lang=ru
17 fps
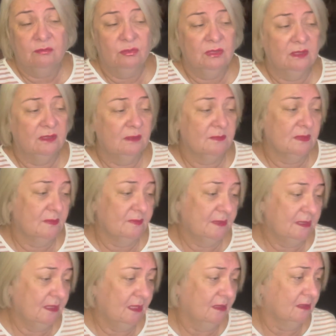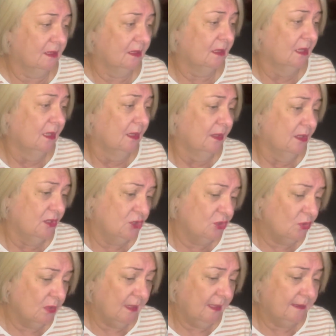Вот я там смотрела
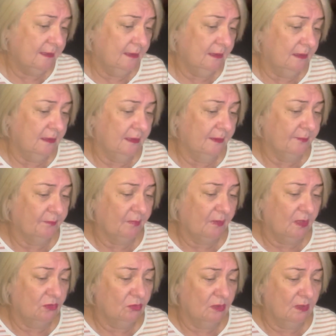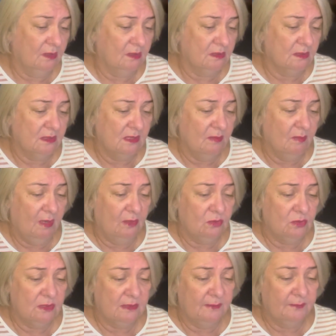еще какие-то, которые
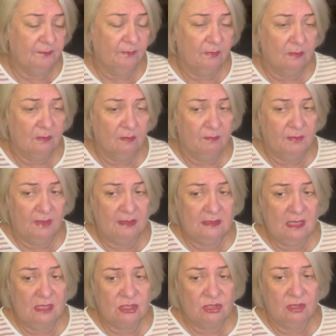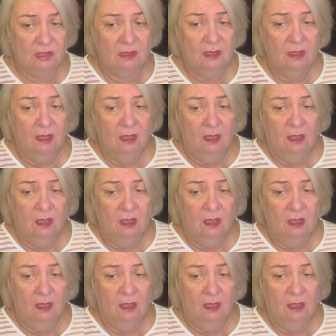занимаются продажей,